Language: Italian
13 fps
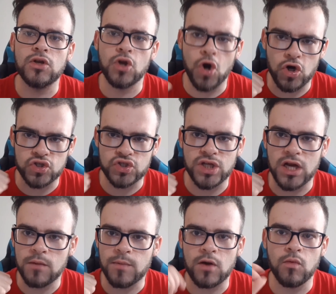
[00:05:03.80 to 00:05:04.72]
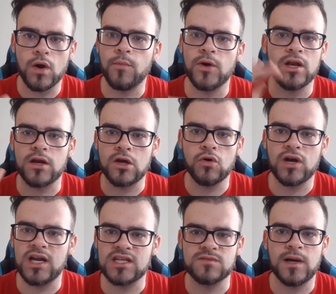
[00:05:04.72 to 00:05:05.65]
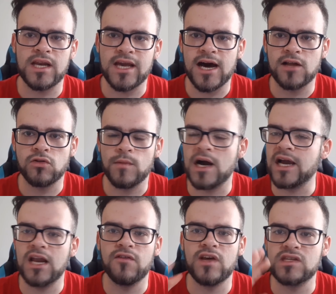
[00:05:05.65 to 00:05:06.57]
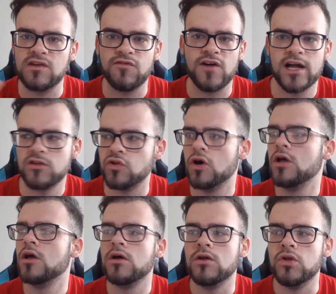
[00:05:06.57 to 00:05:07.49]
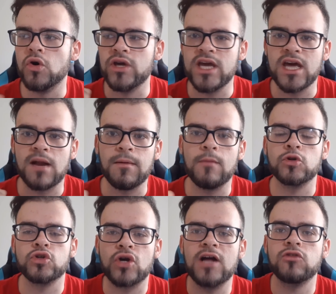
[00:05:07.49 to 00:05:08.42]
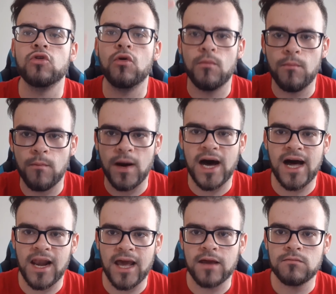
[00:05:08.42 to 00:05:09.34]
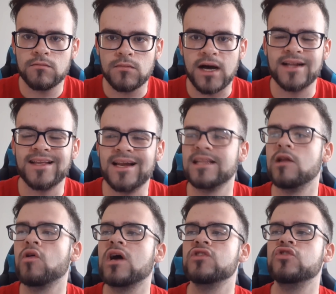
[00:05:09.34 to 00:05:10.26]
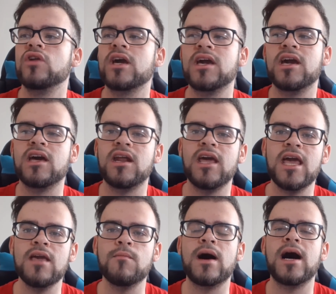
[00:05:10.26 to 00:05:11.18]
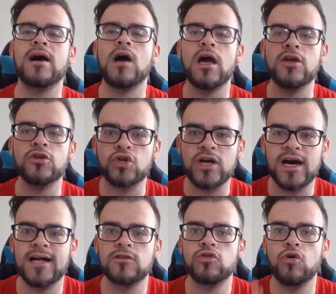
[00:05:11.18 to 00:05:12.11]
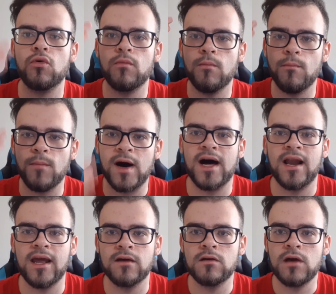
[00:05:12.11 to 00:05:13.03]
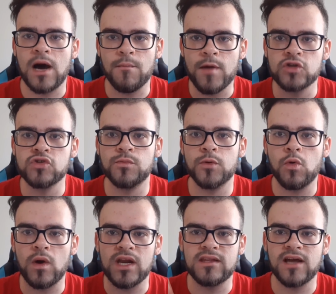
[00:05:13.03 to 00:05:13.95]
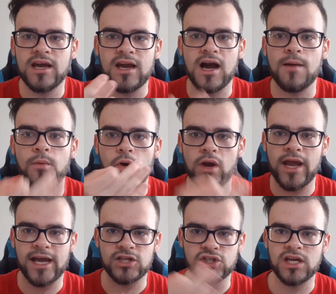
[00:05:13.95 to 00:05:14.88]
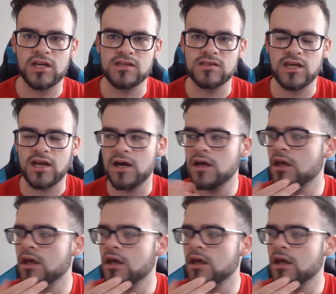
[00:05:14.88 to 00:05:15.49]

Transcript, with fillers: nostri, perché comunque poi il rigore l'ha sbagliato, ma anche l'avesse fatto, noi ieri abbiamo giocato male. Al di là delle occasioni che crei, ma hai giocato male. Ha messo più qualità in campo Lecce ieri sera.